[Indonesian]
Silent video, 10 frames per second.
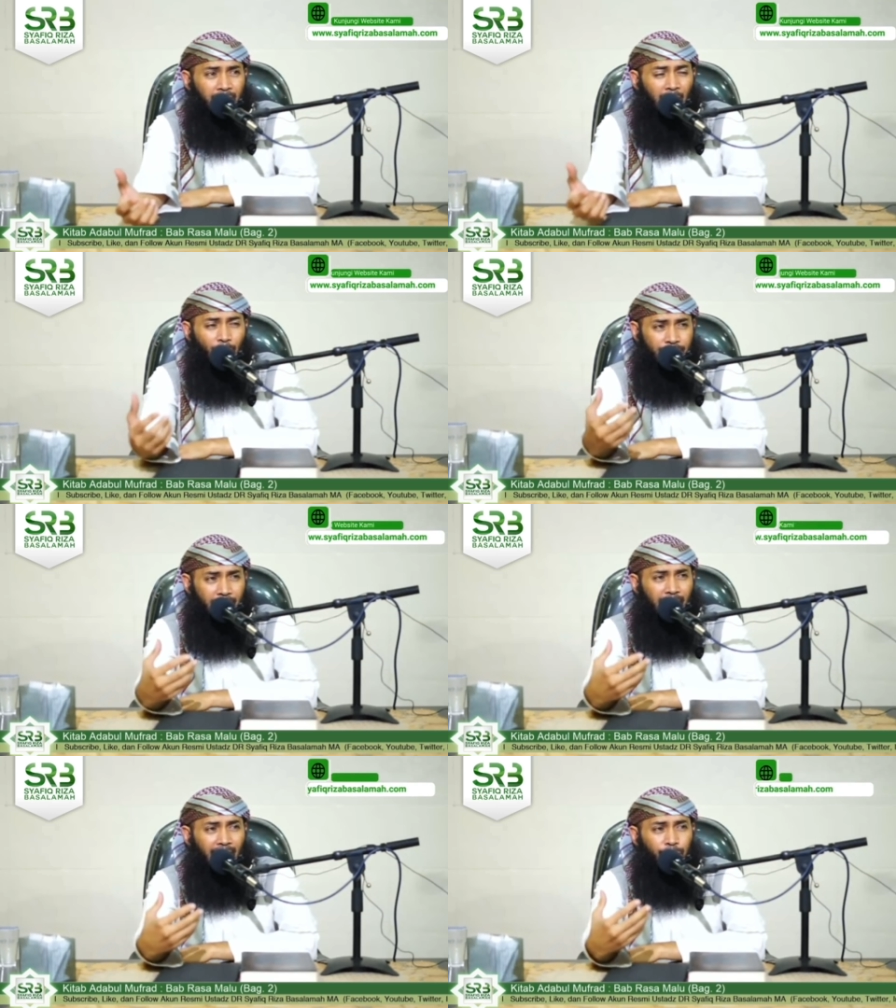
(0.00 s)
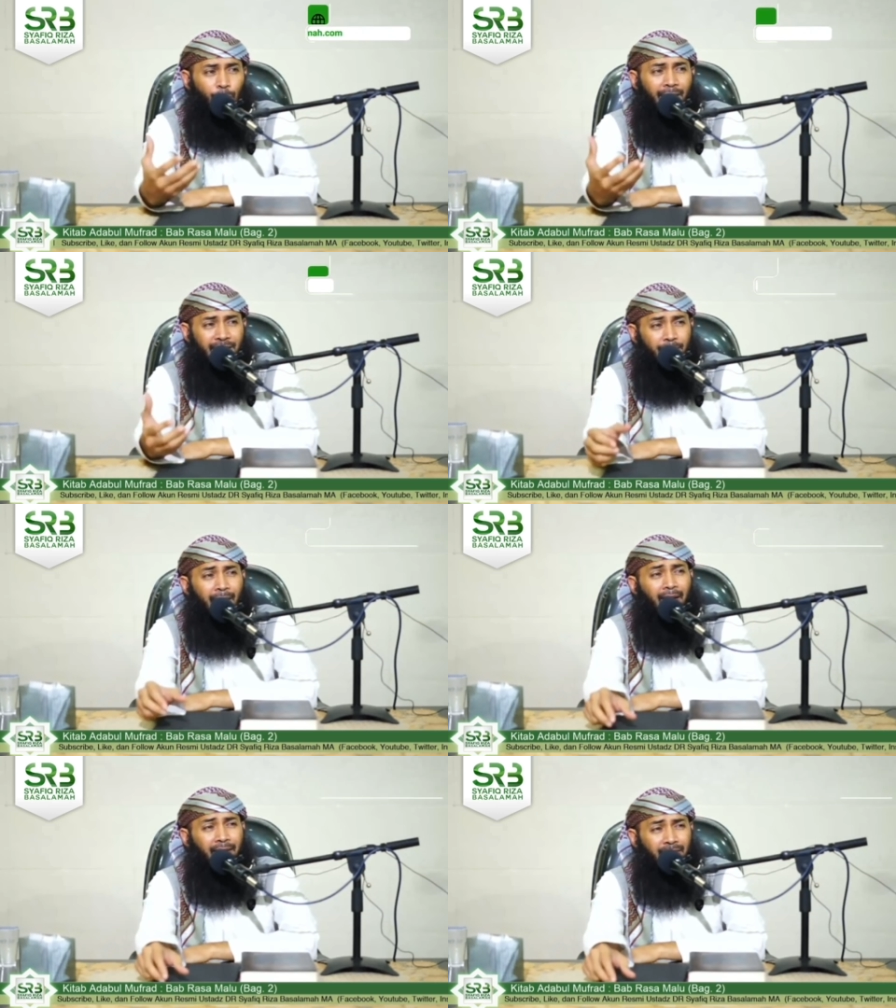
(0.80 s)
kalau sekarang antum
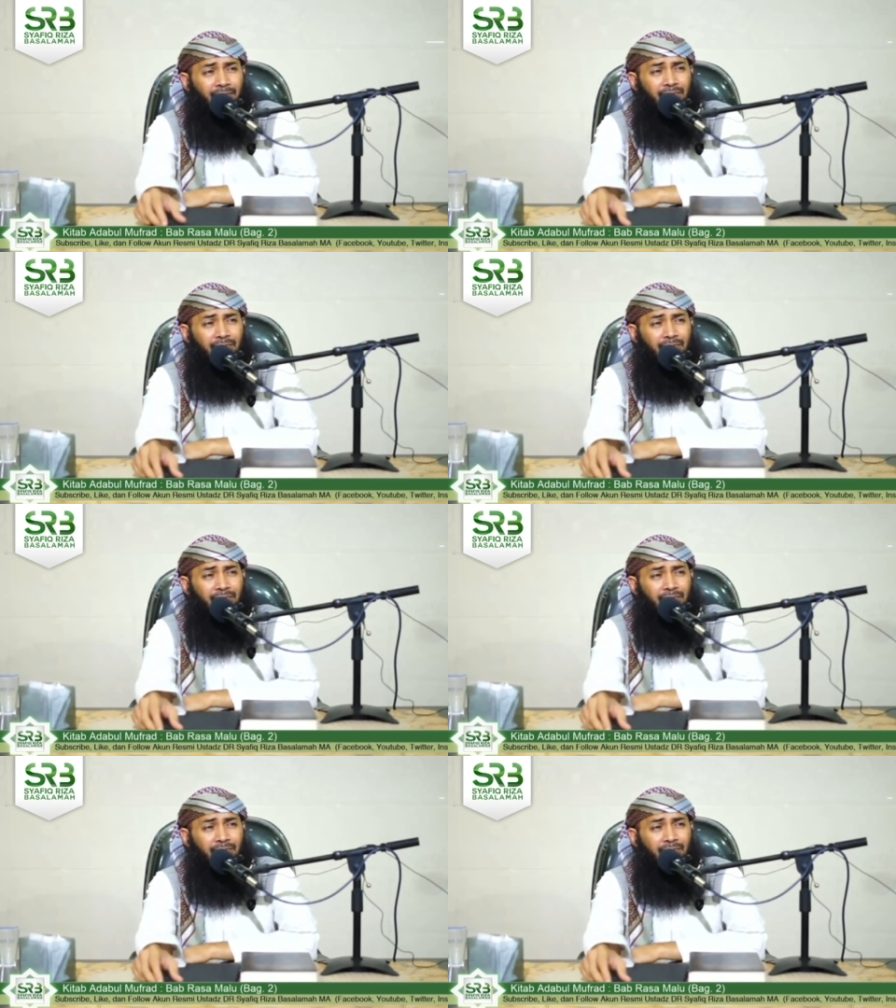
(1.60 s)
kasmaran,